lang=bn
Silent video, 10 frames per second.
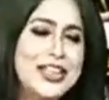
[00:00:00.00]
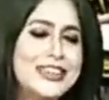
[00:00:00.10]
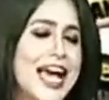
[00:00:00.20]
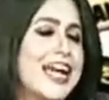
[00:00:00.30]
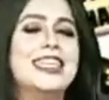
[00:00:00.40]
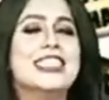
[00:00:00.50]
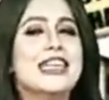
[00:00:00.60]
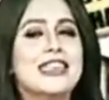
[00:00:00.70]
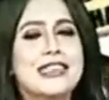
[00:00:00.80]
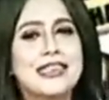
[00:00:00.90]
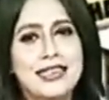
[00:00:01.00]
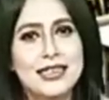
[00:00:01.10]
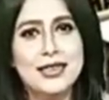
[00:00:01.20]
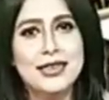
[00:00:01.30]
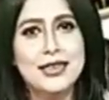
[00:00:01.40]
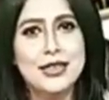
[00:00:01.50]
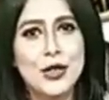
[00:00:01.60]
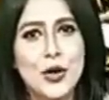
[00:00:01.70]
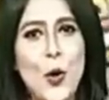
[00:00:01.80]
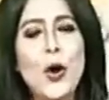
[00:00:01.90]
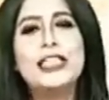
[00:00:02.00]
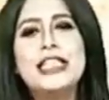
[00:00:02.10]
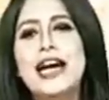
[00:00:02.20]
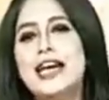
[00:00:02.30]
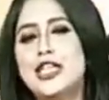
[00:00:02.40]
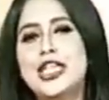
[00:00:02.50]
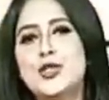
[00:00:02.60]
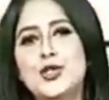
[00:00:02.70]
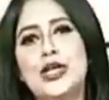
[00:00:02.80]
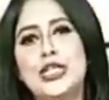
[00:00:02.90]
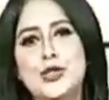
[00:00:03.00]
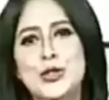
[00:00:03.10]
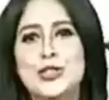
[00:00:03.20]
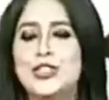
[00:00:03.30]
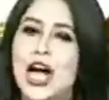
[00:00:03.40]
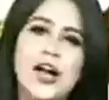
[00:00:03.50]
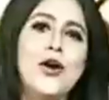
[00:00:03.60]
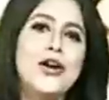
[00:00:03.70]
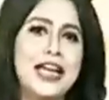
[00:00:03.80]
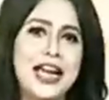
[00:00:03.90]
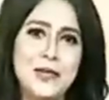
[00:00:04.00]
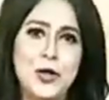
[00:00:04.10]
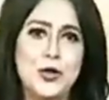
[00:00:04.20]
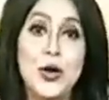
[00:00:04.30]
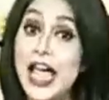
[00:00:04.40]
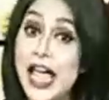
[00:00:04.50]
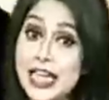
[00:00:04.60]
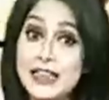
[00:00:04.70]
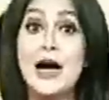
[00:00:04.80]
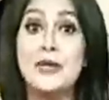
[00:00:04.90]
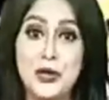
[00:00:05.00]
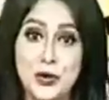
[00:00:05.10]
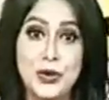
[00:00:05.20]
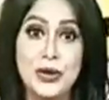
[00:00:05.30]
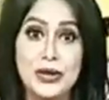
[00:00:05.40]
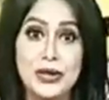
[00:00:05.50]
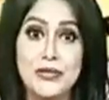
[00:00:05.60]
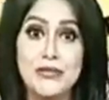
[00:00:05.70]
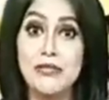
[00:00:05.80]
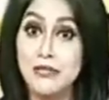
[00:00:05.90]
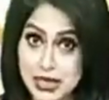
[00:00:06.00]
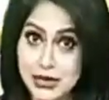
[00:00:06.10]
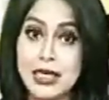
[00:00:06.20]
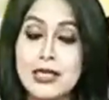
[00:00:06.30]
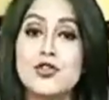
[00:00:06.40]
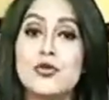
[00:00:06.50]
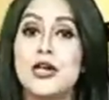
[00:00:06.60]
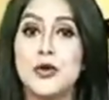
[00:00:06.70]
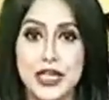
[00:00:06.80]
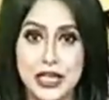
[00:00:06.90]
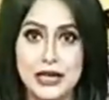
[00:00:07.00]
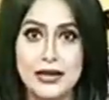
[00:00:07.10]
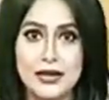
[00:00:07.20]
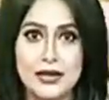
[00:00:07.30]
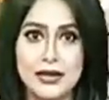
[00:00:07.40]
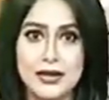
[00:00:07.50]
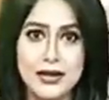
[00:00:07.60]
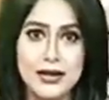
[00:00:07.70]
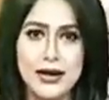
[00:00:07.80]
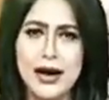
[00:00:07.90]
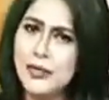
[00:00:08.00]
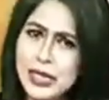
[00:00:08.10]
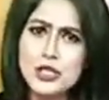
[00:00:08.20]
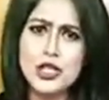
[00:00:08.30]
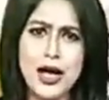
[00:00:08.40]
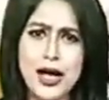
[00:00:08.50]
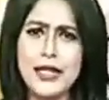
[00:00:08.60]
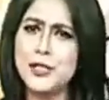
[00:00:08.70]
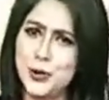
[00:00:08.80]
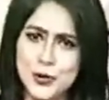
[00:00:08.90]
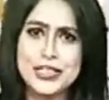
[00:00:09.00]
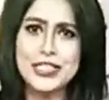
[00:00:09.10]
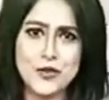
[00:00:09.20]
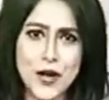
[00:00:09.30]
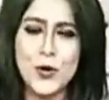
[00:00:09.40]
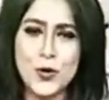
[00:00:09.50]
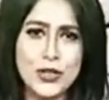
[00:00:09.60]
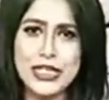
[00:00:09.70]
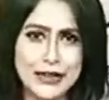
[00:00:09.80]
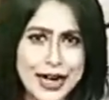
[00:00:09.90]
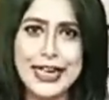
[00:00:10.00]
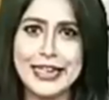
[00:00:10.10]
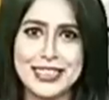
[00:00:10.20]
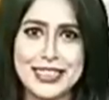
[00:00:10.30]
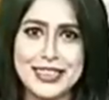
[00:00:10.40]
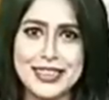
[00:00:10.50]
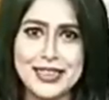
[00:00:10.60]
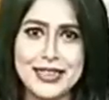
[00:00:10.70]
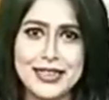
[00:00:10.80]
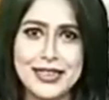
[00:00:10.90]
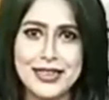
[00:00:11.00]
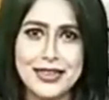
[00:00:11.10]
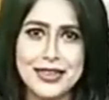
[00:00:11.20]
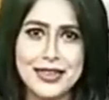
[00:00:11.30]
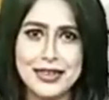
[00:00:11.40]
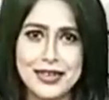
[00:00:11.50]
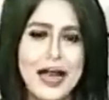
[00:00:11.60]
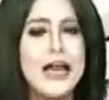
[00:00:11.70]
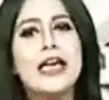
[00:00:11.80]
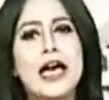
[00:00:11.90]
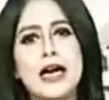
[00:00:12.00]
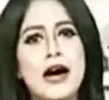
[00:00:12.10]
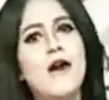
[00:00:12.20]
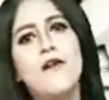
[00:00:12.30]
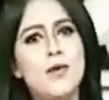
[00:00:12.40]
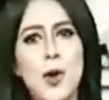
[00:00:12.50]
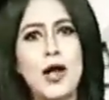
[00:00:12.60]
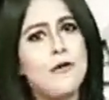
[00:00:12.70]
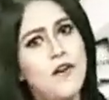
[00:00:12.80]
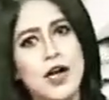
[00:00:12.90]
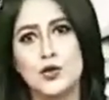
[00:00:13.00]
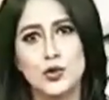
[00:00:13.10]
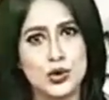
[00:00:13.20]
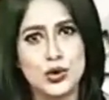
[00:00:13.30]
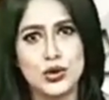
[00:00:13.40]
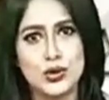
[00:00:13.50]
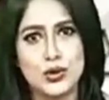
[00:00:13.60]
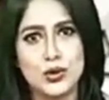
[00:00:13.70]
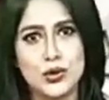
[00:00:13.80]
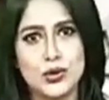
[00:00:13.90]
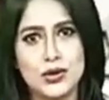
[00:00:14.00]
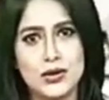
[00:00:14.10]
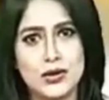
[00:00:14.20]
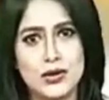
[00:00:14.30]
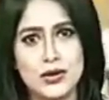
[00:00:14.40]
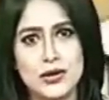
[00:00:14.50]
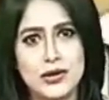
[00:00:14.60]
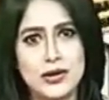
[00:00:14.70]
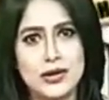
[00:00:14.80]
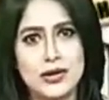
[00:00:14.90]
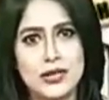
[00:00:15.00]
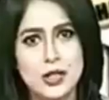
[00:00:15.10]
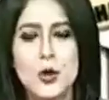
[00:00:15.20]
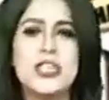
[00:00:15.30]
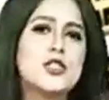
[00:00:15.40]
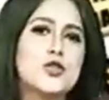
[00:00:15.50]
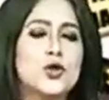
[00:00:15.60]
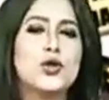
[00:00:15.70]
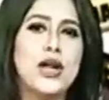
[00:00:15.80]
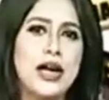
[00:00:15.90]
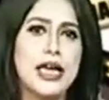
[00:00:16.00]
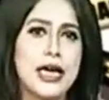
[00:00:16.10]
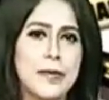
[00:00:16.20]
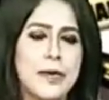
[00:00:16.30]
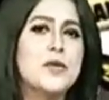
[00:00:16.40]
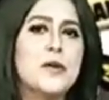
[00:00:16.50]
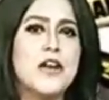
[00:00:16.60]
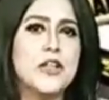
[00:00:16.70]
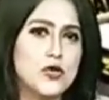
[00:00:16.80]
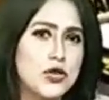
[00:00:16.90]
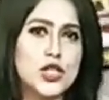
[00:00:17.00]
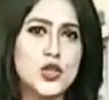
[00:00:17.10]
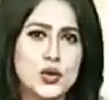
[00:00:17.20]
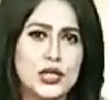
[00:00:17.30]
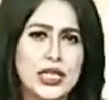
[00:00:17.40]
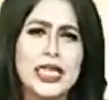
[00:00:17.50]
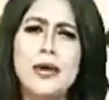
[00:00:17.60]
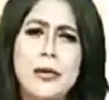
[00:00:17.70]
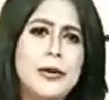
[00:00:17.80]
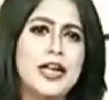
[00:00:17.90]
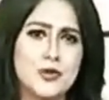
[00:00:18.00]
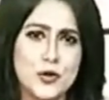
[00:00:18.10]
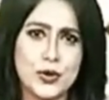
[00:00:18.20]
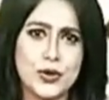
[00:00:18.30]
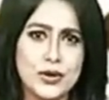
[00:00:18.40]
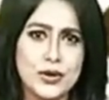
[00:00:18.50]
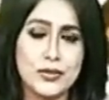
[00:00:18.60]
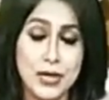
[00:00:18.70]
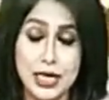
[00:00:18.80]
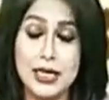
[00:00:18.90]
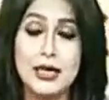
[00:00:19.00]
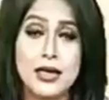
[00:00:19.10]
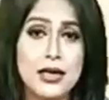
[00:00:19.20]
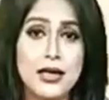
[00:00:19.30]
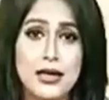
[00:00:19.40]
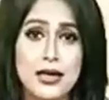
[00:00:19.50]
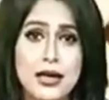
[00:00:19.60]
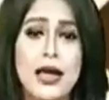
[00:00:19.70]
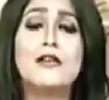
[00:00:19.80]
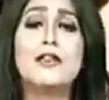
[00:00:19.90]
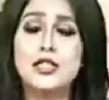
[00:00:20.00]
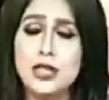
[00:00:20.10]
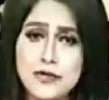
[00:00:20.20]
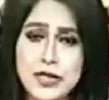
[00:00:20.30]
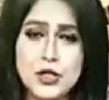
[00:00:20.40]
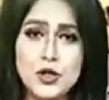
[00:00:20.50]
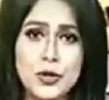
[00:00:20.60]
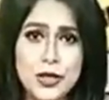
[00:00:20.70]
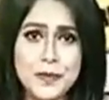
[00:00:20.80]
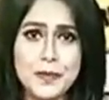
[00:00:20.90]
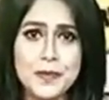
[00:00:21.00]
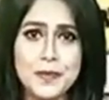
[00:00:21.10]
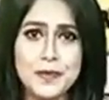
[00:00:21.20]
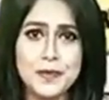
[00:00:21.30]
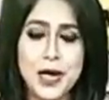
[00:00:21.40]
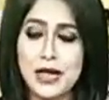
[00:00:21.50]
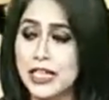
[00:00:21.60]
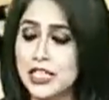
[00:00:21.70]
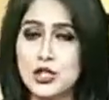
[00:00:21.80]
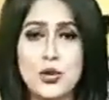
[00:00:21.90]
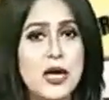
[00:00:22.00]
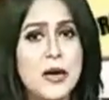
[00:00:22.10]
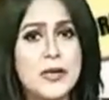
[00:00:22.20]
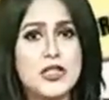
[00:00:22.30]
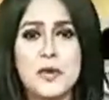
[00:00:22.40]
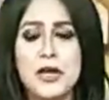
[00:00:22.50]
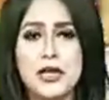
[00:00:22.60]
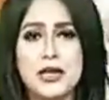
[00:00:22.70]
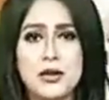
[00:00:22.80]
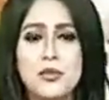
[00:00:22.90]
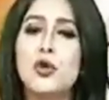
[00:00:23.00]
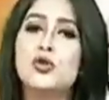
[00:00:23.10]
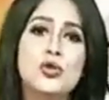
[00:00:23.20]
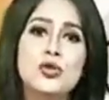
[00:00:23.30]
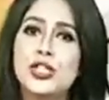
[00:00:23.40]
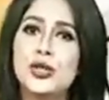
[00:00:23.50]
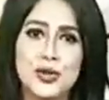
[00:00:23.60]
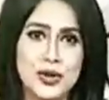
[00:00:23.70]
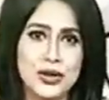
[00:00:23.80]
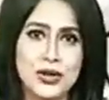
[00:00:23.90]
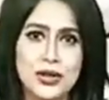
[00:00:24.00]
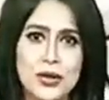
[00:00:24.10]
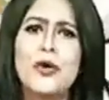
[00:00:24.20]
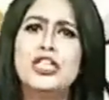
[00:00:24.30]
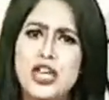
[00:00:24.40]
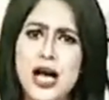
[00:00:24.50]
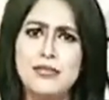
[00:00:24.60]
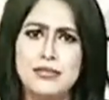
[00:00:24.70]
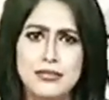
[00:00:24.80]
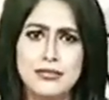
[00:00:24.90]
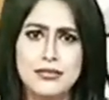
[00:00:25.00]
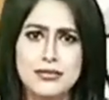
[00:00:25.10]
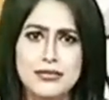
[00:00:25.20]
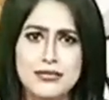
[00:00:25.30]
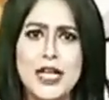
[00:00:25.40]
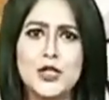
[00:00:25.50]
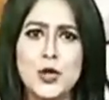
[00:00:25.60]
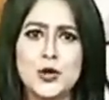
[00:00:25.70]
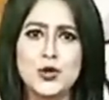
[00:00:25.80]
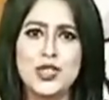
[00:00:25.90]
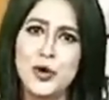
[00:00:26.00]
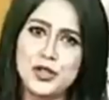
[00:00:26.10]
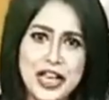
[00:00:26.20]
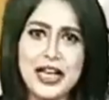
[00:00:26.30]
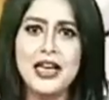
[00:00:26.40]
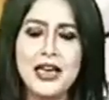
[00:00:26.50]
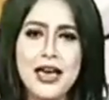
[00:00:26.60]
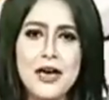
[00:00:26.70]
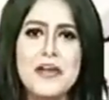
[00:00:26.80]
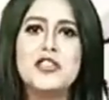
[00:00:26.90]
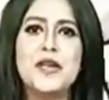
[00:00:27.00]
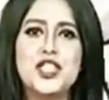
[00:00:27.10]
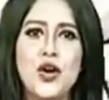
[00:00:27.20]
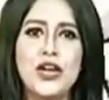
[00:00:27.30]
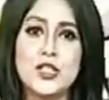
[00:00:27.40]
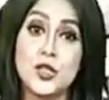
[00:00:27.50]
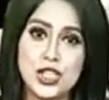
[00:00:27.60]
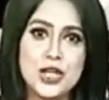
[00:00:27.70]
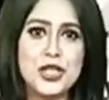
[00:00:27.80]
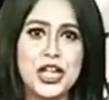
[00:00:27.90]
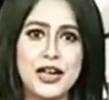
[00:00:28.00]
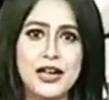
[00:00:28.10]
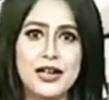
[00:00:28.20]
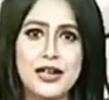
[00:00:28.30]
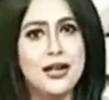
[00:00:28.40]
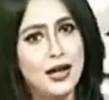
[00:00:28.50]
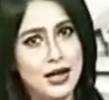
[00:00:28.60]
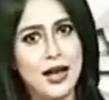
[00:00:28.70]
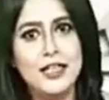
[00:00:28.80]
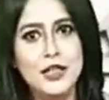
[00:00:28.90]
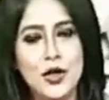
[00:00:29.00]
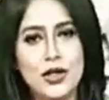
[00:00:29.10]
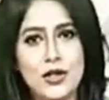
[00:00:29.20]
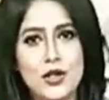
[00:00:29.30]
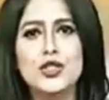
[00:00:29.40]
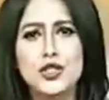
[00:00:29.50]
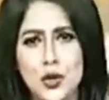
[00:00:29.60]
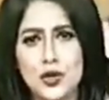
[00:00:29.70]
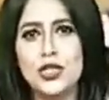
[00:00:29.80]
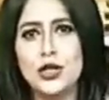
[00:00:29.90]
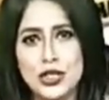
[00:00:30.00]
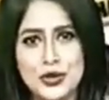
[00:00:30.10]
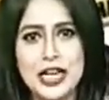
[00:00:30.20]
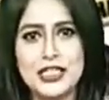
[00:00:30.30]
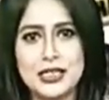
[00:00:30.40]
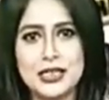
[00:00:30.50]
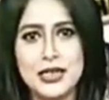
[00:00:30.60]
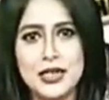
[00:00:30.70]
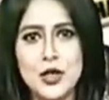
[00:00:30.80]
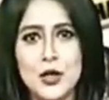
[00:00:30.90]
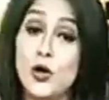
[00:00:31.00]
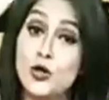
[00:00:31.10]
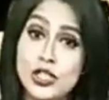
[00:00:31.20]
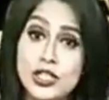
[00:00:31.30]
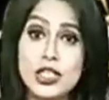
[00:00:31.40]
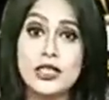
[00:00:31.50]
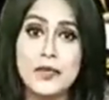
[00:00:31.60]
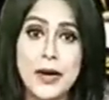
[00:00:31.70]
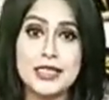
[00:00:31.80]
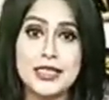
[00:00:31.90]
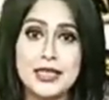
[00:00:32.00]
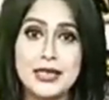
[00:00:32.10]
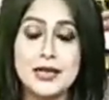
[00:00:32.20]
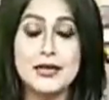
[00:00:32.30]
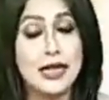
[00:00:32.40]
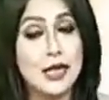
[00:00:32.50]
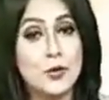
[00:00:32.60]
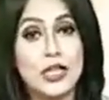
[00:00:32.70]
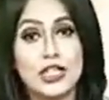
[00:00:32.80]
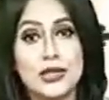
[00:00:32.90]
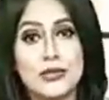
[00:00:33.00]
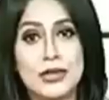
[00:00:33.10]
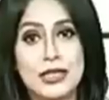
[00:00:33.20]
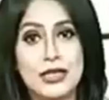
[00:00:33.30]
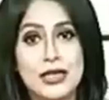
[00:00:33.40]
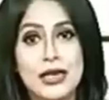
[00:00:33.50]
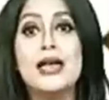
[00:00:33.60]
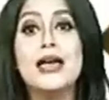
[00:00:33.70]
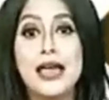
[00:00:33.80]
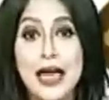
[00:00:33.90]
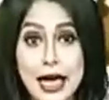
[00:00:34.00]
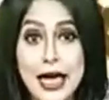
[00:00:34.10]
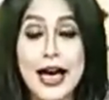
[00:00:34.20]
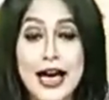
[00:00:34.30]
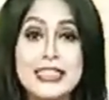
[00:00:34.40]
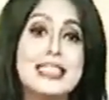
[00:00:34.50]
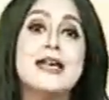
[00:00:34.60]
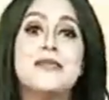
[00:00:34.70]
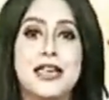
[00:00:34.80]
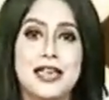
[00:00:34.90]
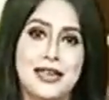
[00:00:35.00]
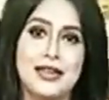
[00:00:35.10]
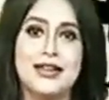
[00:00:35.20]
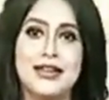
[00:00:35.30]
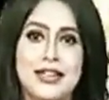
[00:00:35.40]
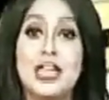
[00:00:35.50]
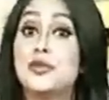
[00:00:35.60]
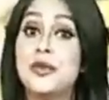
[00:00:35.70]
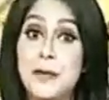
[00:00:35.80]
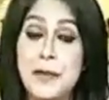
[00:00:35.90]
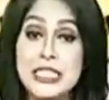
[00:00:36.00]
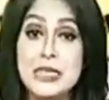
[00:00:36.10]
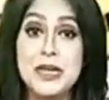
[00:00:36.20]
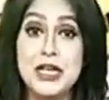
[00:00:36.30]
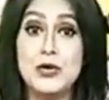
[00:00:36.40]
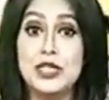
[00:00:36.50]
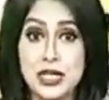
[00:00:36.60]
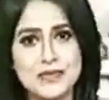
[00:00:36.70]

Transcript: গো হারান হারছে প্রতিটা জায়গায় বিজেপি পার্টির সিট কমে যাচ্ছে সাংবাদিক সুচন্দ্রিমা এমন একজন সাংবাদিক যিনি সর্বসময়ের জন্য বিজেপির চোখে চোখ রেখে বিজেপির গুন্ডাদের ভয় না পেয়ে সত্য খবর দেখিয়ে থাকেন সেই সাংবাদিক সুচন্দ্রিমা আজ পুরোপুরি বিজেপি পার্টির পোল খুলে দিলেন বিজেপি যতই মুখে লম্বা লম্বা ভাষণ দিক বিজেপি যত মিথ্যা ভাষণ দিক বিজেপি কিন্তু প্রতিটা রাজ্যে গোহারান হারছে এবং পশ্চিমবঙ্গতে গোহারান আগেই হেরেছে গোটা দেশ থেকে বিজেপি পার্টি শেষ হয়ে গেছে চলুন সাংবাদিক সুচন্দ্রিমার এই ভিডিওটি শেষ পর্যন্ত দেখুন যে বিজেপি কোন কোন রাজ্যে গোহারান হেরে পুরোপুরি শেষ হয়ে গেল